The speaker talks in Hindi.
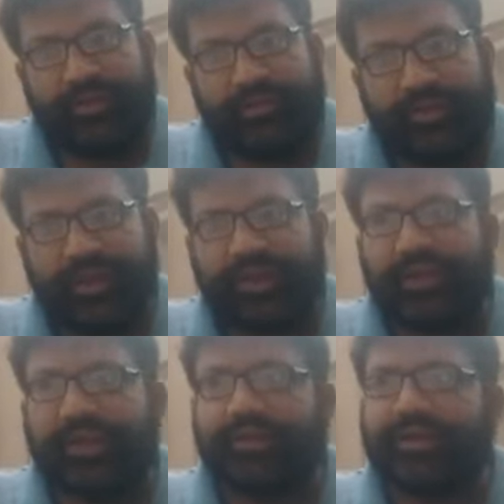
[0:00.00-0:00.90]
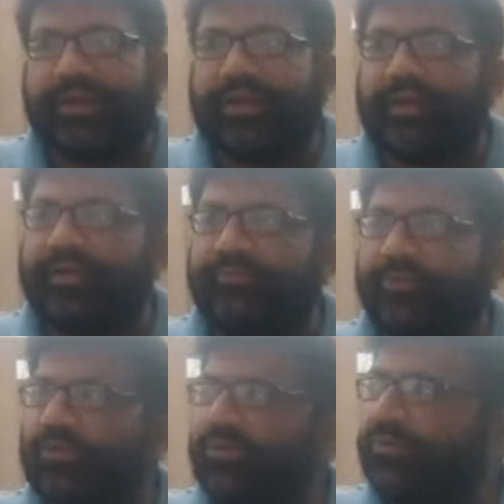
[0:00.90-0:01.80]
जिरा किया जा रहा है
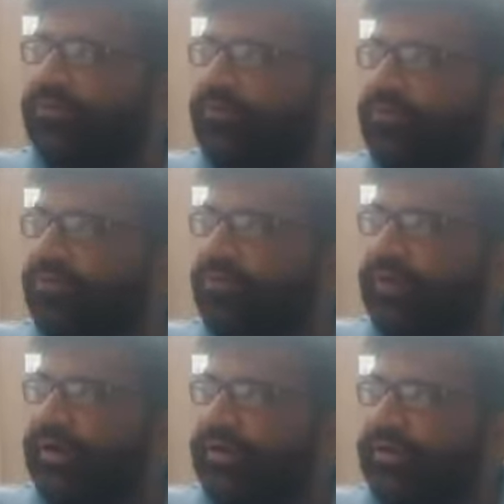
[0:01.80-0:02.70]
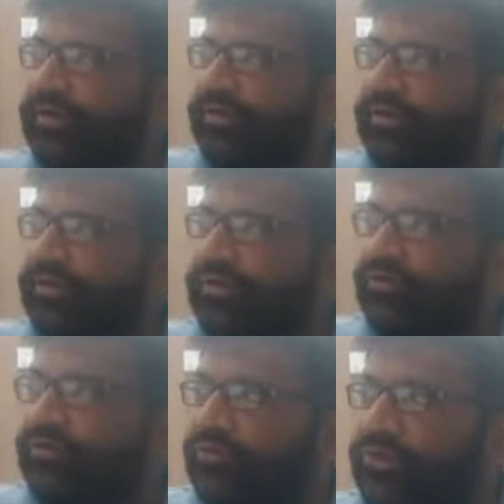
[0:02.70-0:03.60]
वो
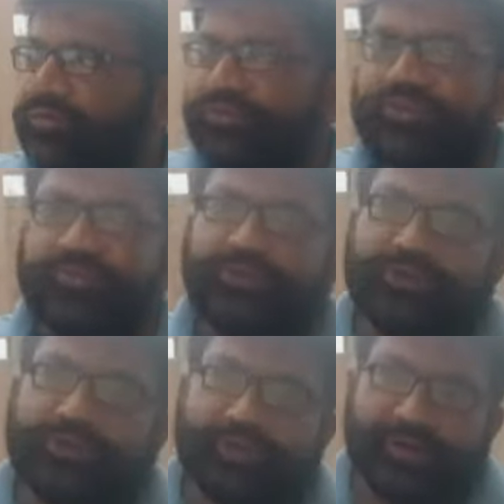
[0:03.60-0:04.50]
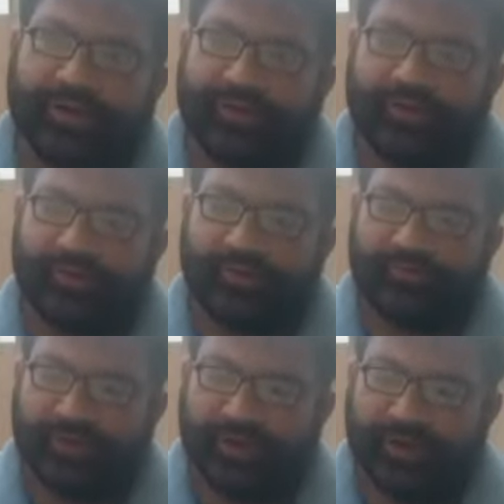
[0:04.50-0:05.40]
गवाह जो कि चश्मदीद गवाह है और
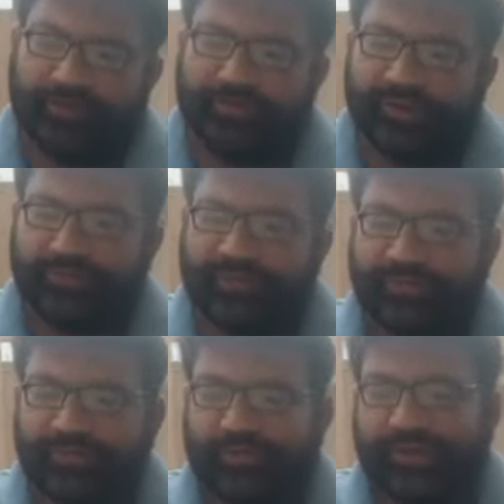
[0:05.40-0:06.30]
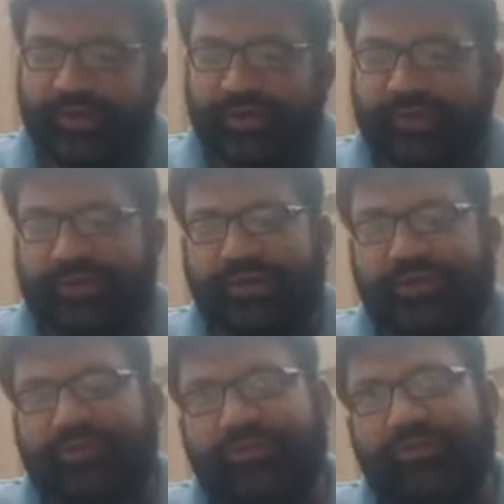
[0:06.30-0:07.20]
वकील साहब ये सवाल कर दें क्रॉस